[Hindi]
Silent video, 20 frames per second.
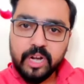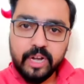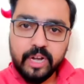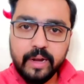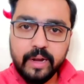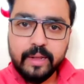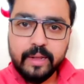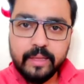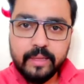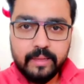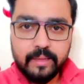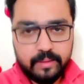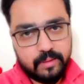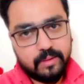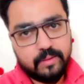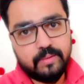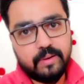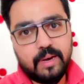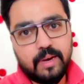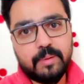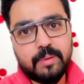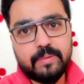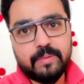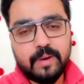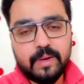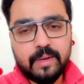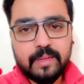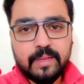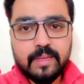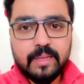ये कॉन्टेंट है वाह भाई
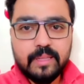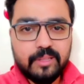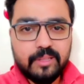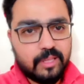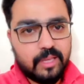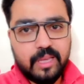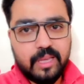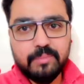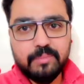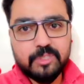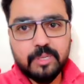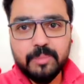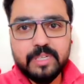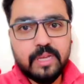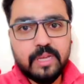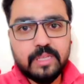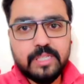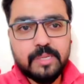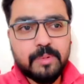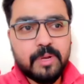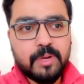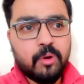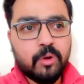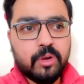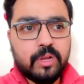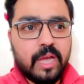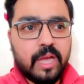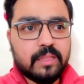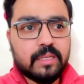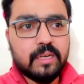वाह ये मुझे बड़ी अजीब है
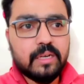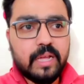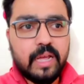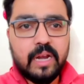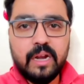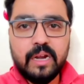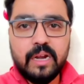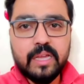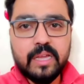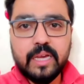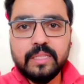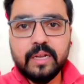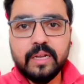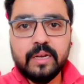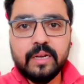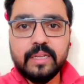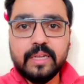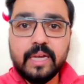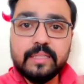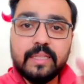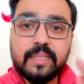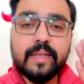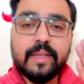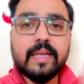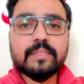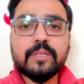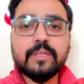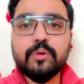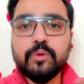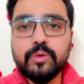लोग कहते हैं टैलेंट की कदर नहीं
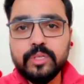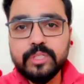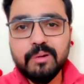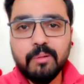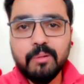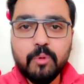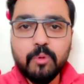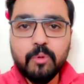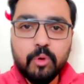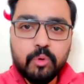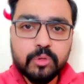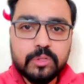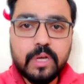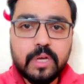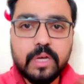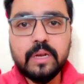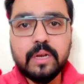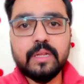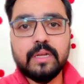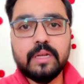कदर कैसे होगी जब हम लोग खुद